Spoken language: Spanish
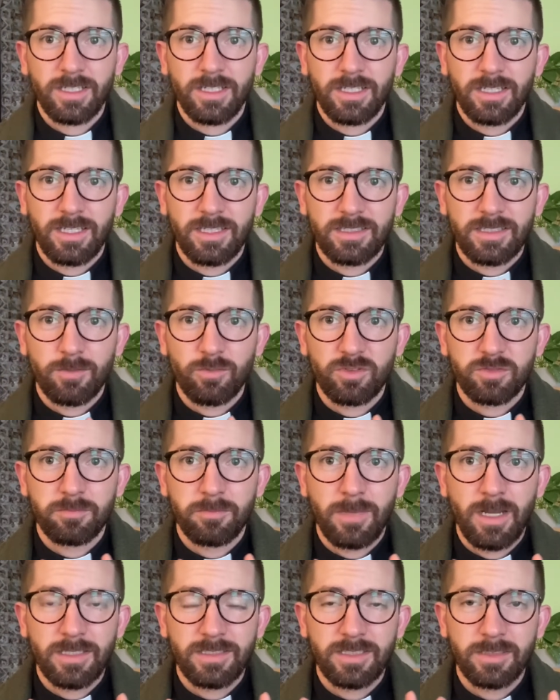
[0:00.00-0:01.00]
que estamos
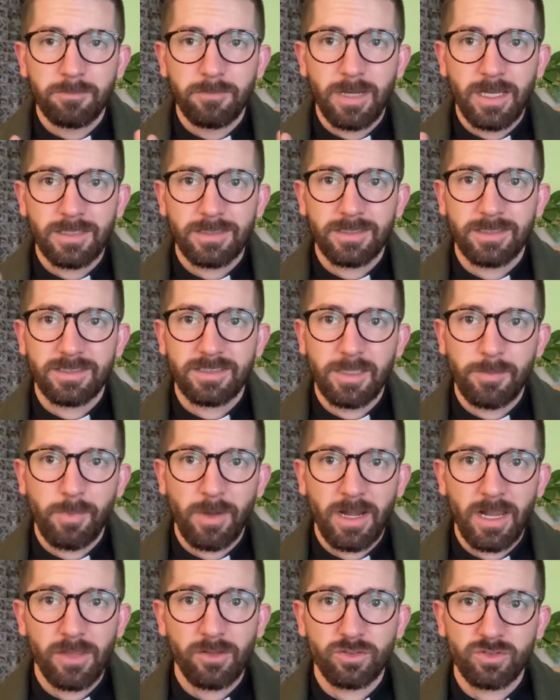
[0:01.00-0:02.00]
más y más
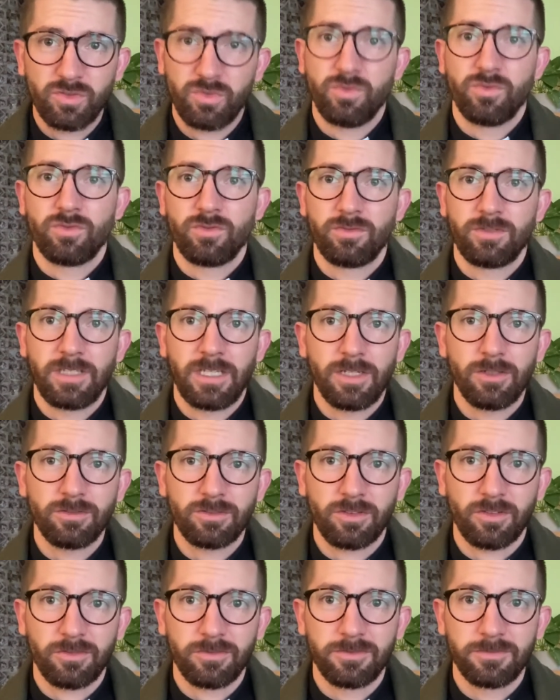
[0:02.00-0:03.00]
separados uno del
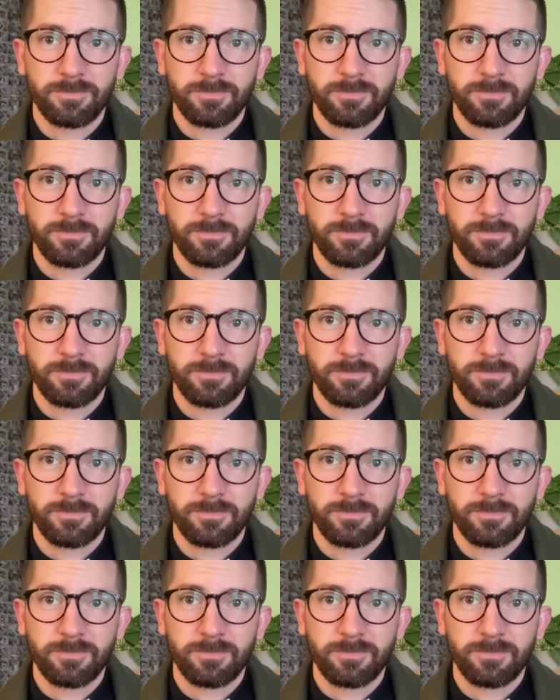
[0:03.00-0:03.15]
otro.